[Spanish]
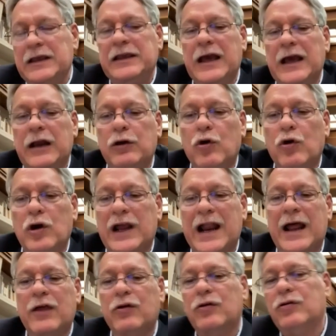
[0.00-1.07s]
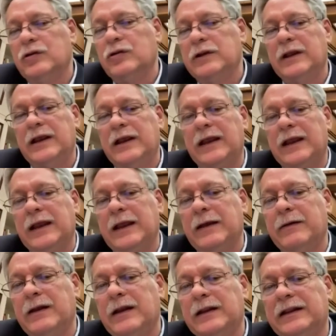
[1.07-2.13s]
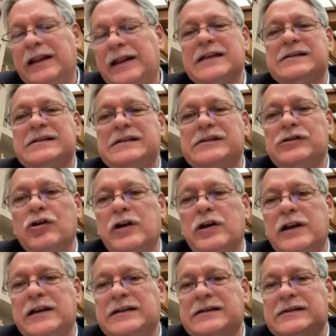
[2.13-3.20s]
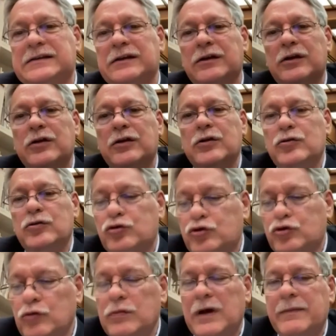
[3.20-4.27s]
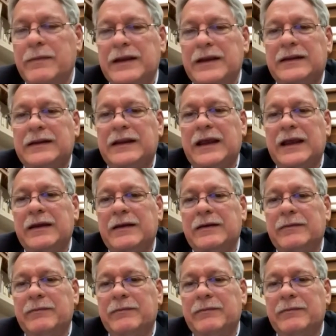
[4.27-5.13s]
y han logrado eh, decisiones sumamente